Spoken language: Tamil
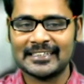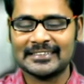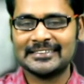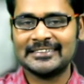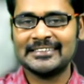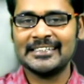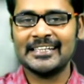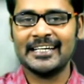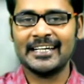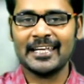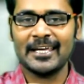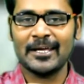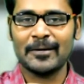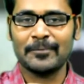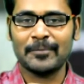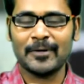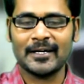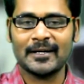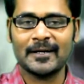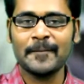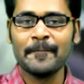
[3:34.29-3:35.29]
ரசிச்சுக்கிட்டே
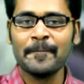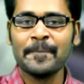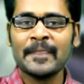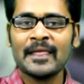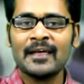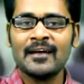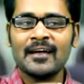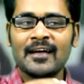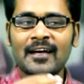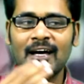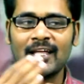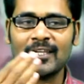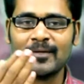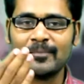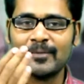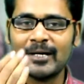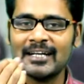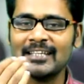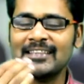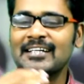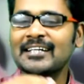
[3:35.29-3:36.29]
இருப்பார் அந்த
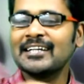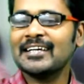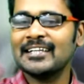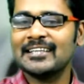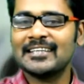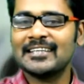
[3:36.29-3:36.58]
மழை தண்ணியை